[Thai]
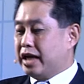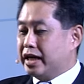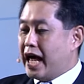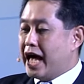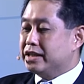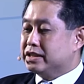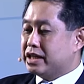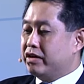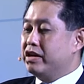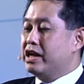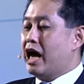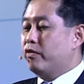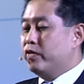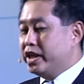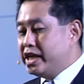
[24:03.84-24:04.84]
ทางด้านสรีร
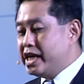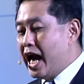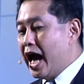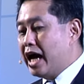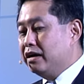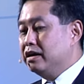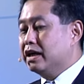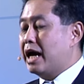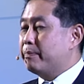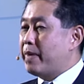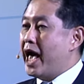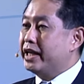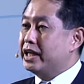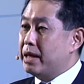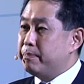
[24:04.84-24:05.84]
วิทยาหรือการแพ
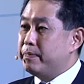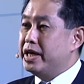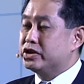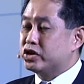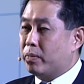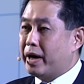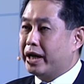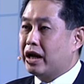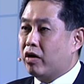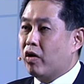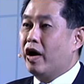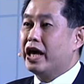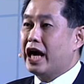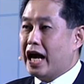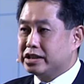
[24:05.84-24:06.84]
ทย์ในปีสองพันห้าร้อ
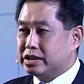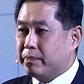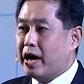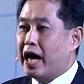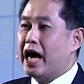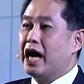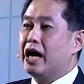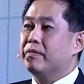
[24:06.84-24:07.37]
ยห้าสิบห้า